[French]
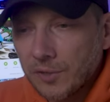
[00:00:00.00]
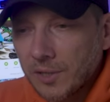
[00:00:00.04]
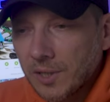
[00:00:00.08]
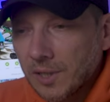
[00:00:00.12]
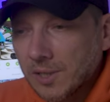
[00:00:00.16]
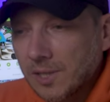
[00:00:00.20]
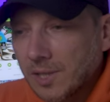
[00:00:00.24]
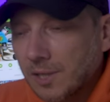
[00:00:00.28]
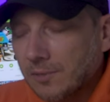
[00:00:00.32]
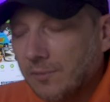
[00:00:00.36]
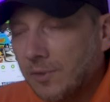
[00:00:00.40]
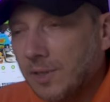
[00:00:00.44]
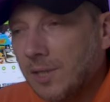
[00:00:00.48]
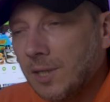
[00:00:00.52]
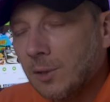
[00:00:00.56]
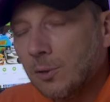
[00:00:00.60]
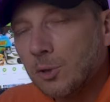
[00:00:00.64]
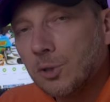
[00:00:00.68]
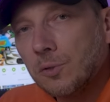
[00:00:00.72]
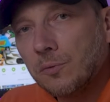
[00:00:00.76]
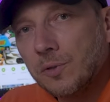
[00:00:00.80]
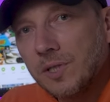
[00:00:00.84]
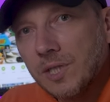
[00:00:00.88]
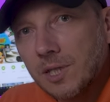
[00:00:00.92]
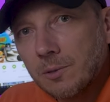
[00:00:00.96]
finir cette vidéo,
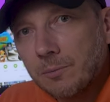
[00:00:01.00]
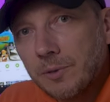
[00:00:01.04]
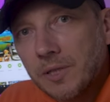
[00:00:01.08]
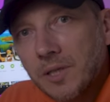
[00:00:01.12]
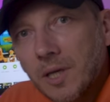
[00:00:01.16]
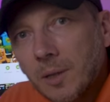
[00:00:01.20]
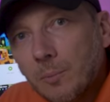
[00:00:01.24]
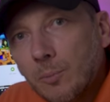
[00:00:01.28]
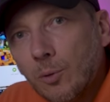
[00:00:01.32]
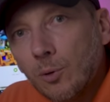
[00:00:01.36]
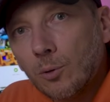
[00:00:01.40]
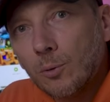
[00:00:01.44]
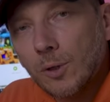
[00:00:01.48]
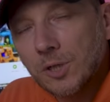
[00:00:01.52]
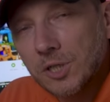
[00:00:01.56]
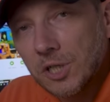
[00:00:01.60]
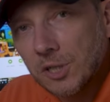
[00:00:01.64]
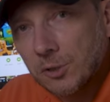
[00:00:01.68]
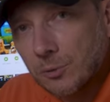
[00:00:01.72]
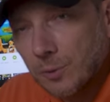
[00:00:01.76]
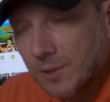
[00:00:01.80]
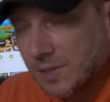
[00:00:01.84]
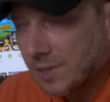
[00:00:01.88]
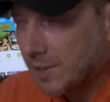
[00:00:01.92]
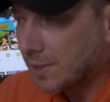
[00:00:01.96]
je vais vous expliquer pourquoi j'ai
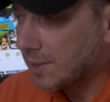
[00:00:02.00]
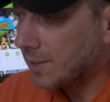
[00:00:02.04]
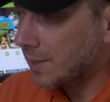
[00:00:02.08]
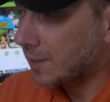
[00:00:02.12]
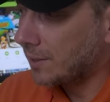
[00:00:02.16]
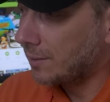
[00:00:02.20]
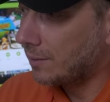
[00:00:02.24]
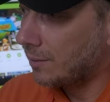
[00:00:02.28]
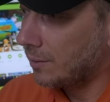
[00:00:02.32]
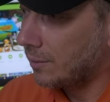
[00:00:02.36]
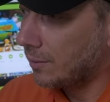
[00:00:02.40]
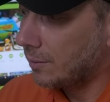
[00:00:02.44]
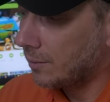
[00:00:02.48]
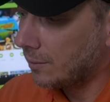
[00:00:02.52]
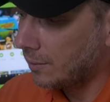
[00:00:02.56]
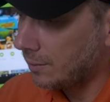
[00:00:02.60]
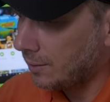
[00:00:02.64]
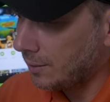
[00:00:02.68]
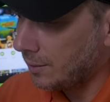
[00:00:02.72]
choisi cette, euh,